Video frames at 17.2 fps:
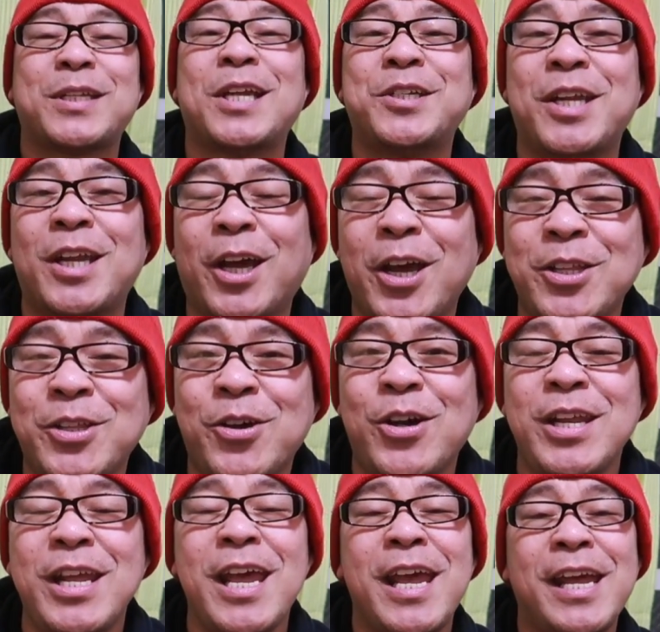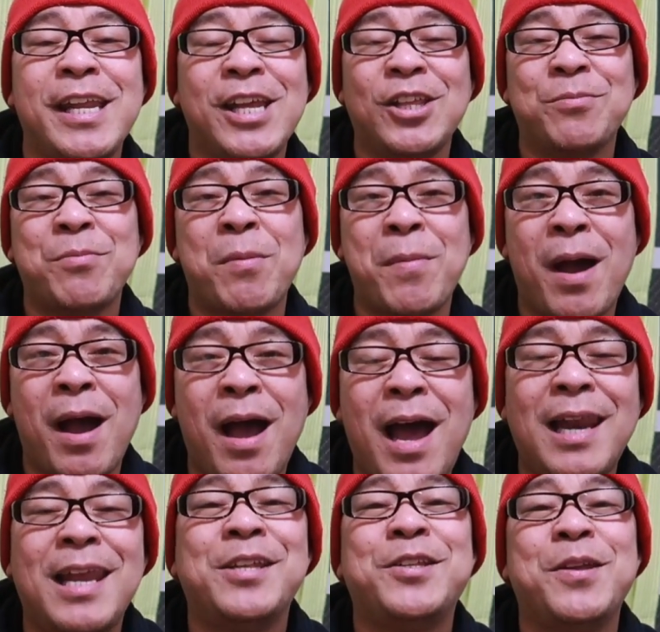Pasensya na kayo doon. Hindi ito
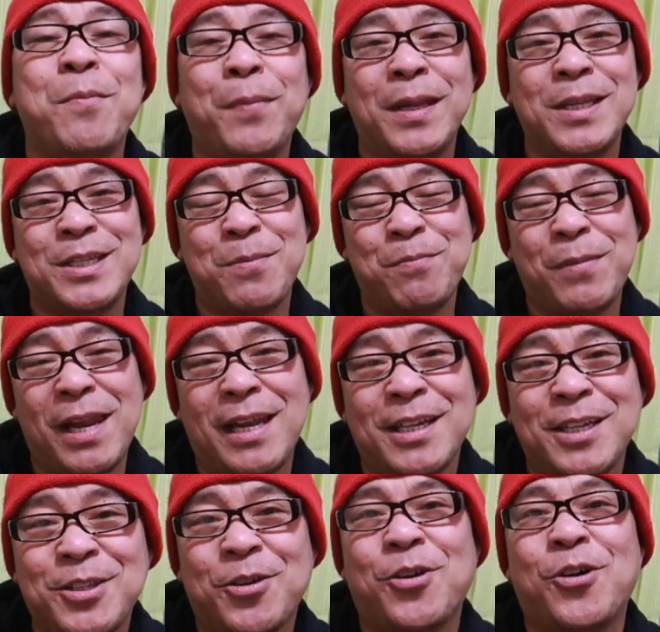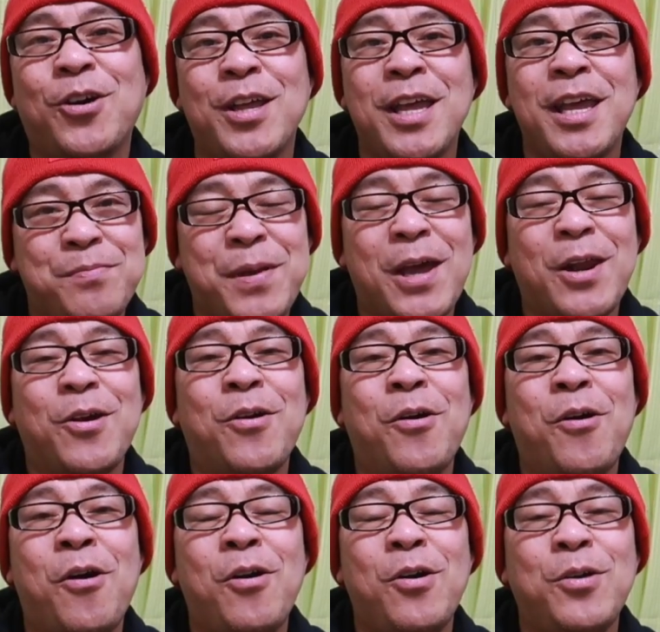mamahalin. Simple-simple lang ito.
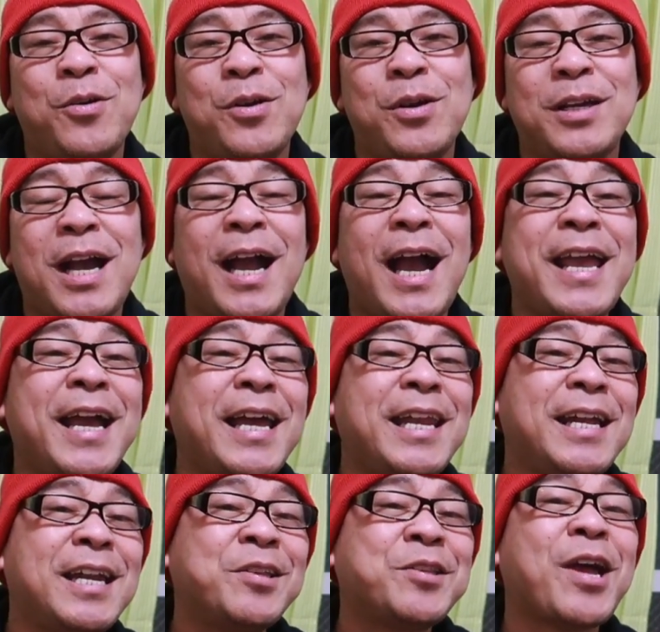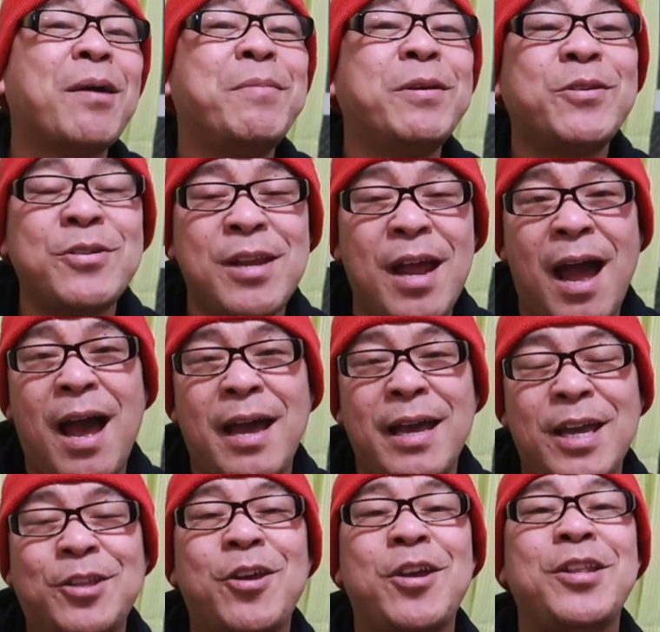Pero Kagaya nga ng nasabi ko
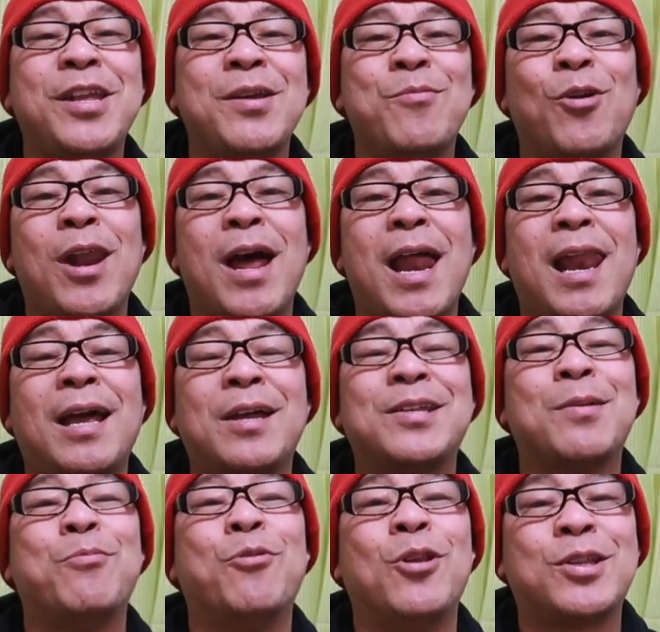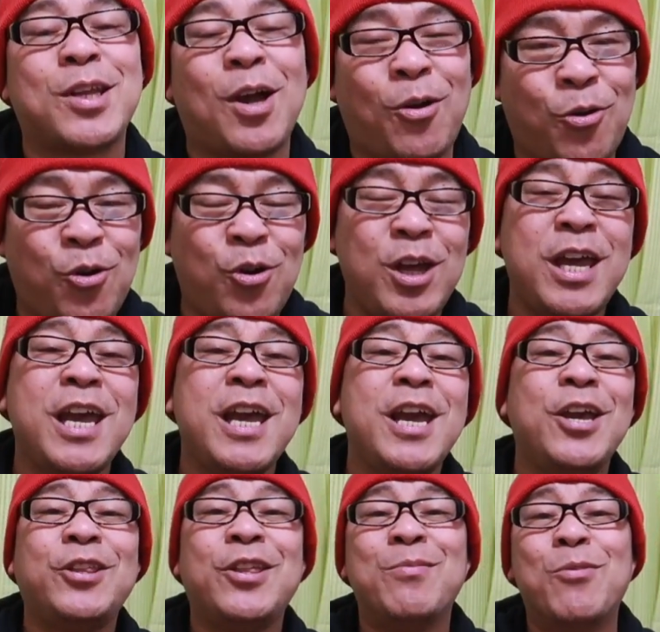na, ito hindi mula lang sa bulsa ko,
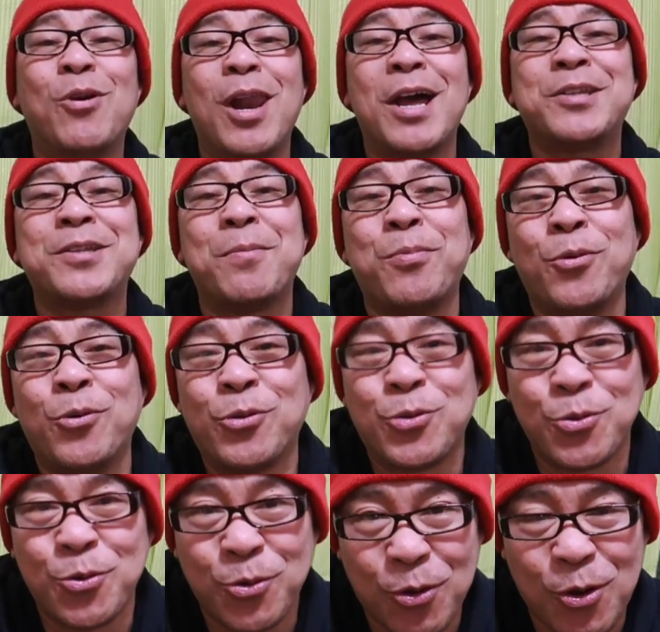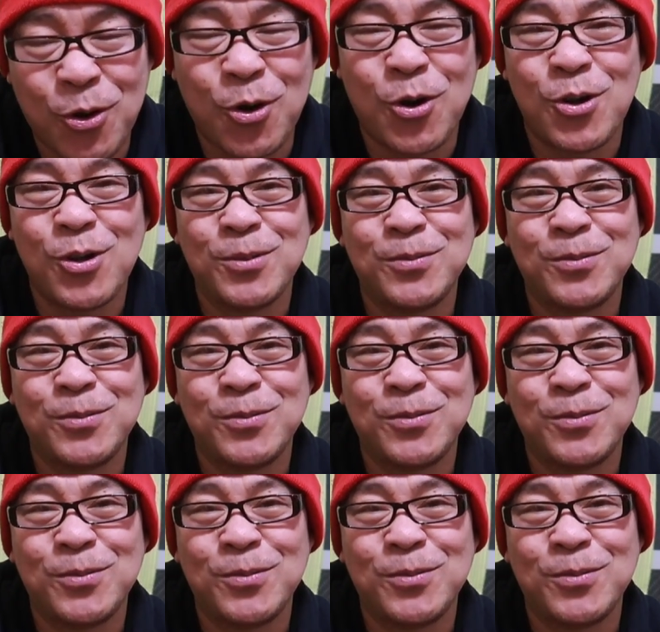ito mula sa puso ko.